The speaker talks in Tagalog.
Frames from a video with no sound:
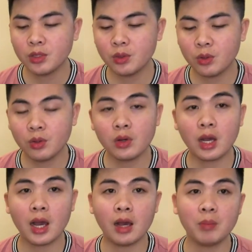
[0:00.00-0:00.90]
nung
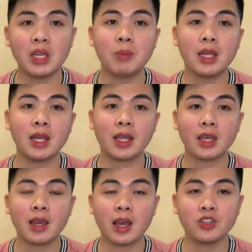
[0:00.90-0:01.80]
binibili
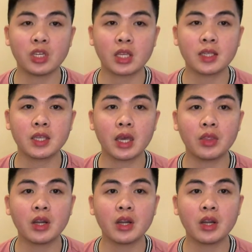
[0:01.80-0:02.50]
nating gadget kasi